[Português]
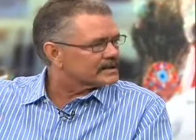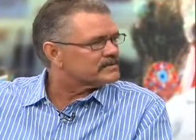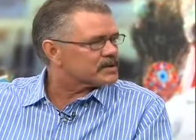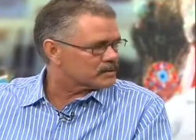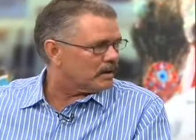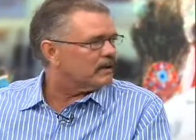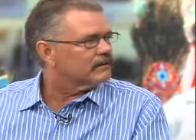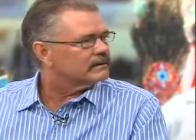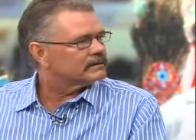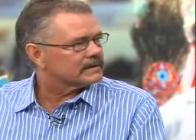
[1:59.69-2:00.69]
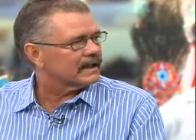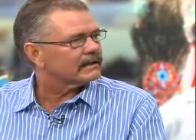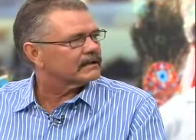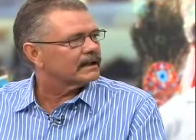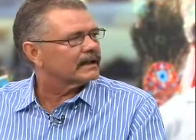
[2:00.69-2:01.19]
esse pessoal, uhum.
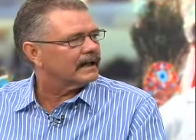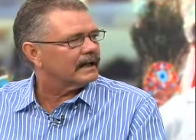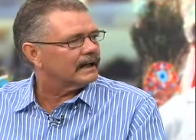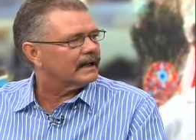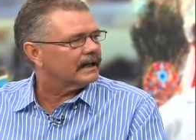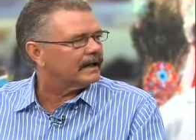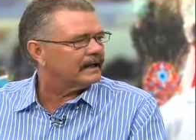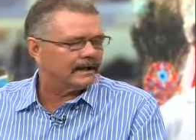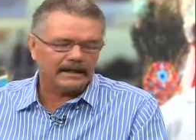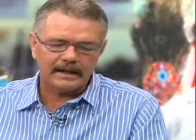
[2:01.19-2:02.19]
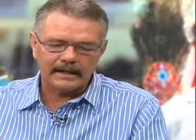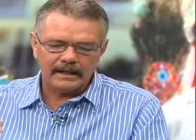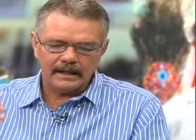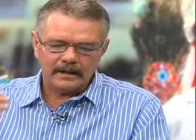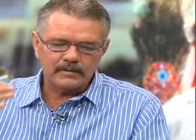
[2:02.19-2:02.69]
certo? É, é, é,